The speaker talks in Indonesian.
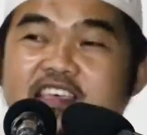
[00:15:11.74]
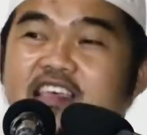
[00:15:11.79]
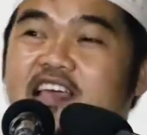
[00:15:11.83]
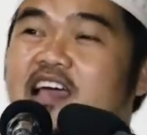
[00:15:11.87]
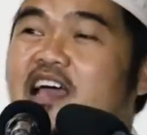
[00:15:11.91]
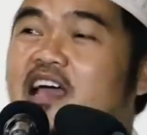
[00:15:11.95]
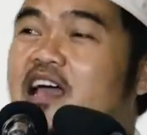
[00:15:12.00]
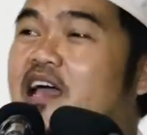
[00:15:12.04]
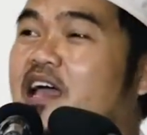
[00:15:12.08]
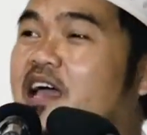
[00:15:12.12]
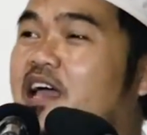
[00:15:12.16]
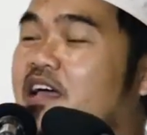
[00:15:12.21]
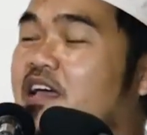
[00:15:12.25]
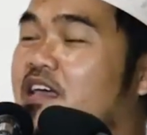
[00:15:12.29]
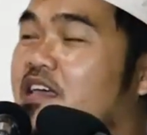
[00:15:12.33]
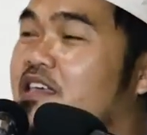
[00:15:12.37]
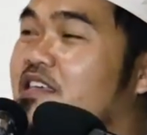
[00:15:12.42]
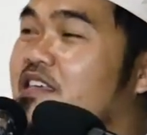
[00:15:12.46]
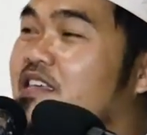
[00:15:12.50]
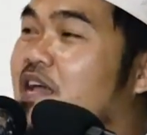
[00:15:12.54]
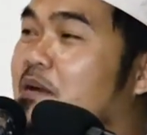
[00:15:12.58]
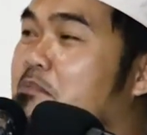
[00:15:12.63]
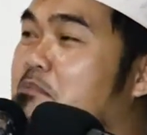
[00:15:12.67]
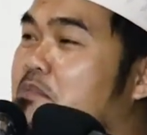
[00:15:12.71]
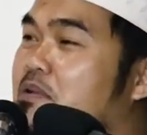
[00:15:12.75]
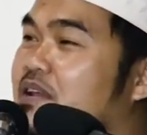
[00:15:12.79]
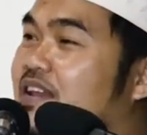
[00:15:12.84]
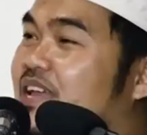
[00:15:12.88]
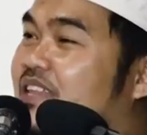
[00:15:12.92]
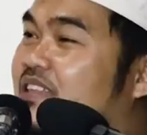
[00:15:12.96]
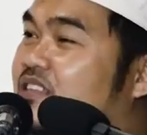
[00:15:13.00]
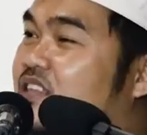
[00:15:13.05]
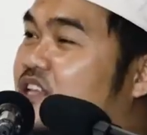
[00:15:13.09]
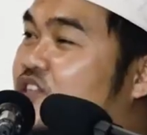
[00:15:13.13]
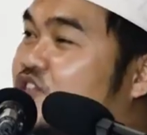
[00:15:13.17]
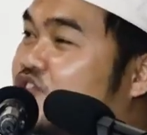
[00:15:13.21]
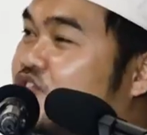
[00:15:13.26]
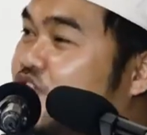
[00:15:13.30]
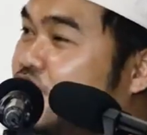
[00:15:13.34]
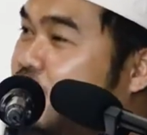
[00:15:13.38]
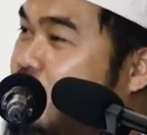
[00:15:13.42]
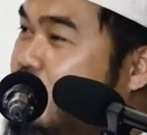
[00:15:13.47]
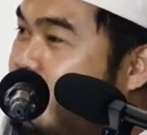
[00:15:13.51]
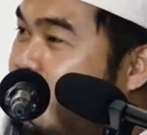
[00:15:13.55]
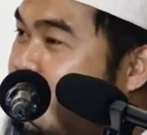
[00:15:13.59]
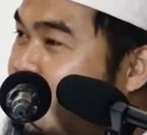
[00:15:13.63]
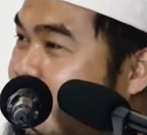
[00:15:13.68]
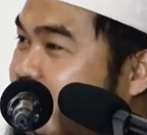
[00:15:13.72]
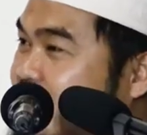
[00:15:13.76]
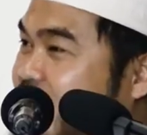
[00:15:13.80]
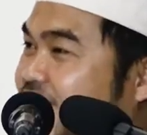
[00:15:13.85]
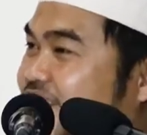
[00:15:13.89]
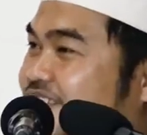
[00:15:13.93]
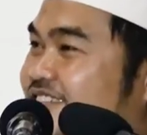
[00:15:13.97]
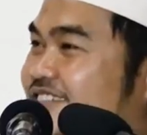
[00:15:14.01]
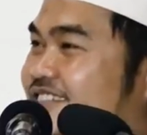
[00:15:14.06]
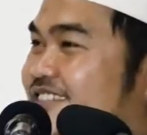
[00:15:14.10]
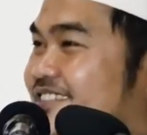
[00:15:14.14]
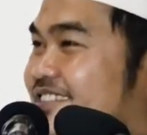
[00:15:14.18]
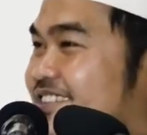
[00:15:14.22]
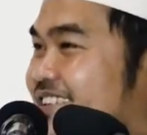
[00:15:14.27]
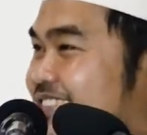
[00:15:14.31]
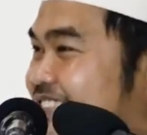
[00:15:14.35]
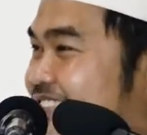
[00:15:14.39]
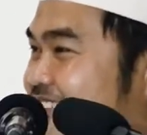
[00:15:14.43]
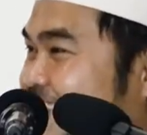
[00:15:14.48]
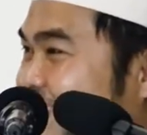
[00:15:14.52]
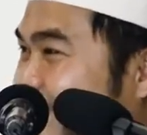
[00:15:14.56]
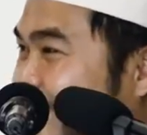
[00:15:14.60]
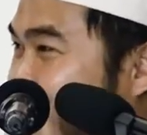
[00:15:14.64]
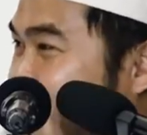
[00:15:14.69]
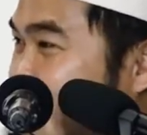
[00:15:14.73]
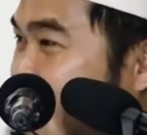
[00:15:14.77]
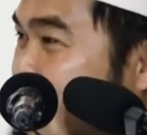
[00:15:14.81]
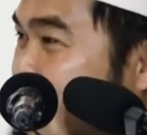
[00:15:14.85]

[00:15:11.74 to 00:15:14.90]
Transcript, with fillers: ya yabnatas siddiq katanya